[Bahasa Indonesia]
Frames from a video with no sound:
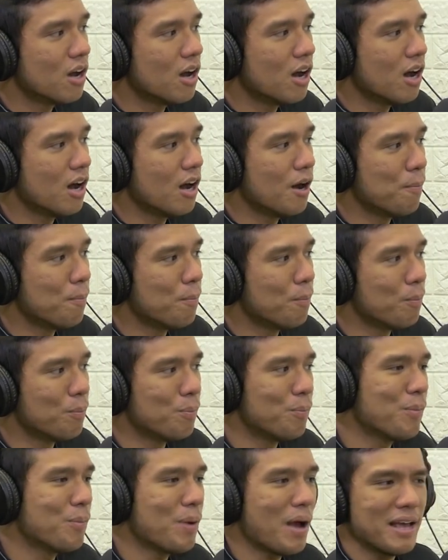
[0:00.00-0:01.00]
Um,
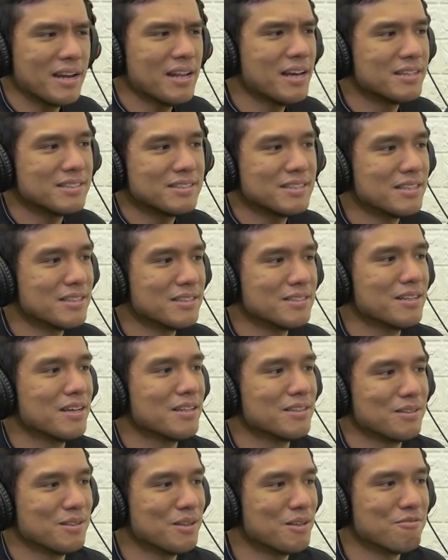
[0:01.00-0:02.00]
ada nggak sih
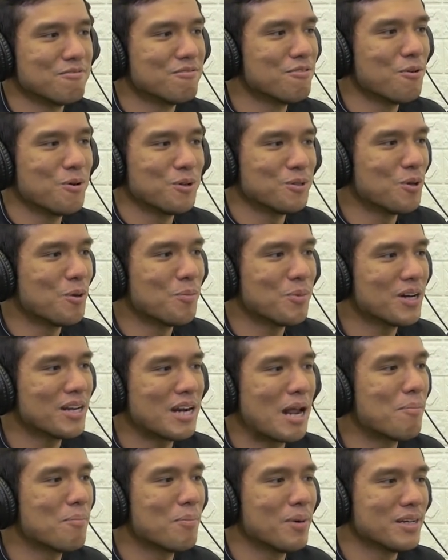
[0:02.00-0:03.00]
insight info atau apa
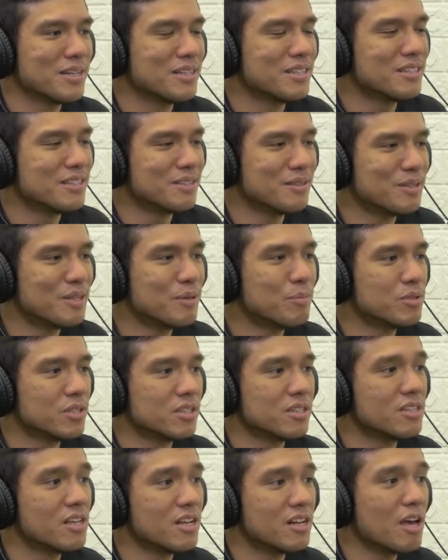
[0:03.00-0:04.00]
kenapa ini ini bisa
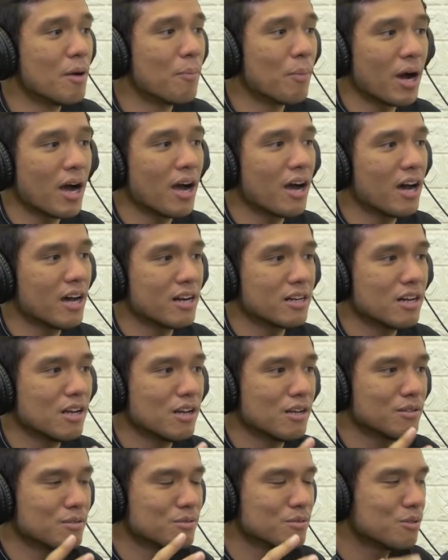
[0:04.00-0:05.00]
terjadi apakah
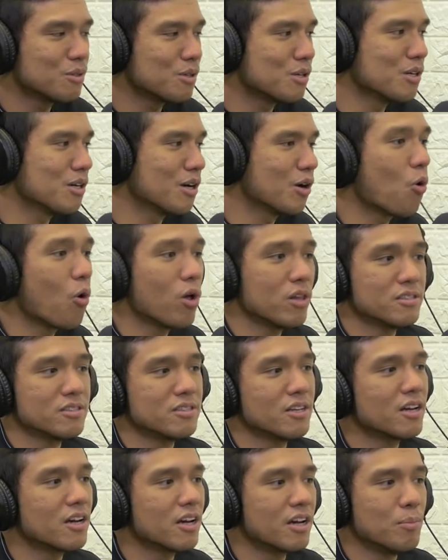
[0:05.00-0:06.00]
karena uh,
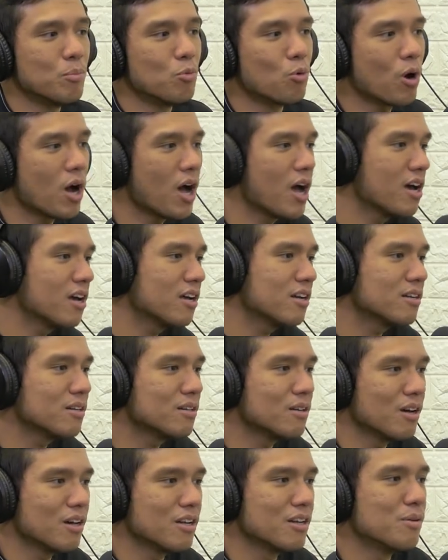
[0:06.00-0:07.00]
koalisinya
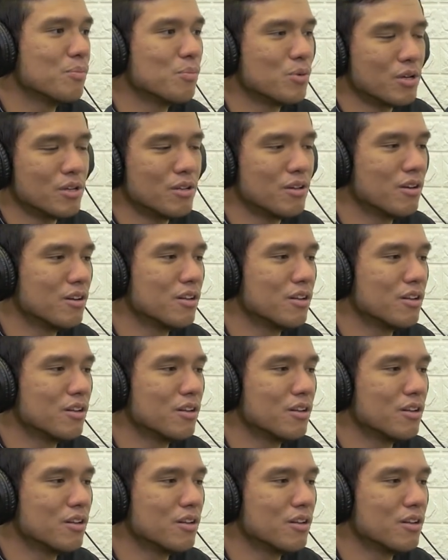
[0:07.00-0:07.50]
kegemukan ada begi,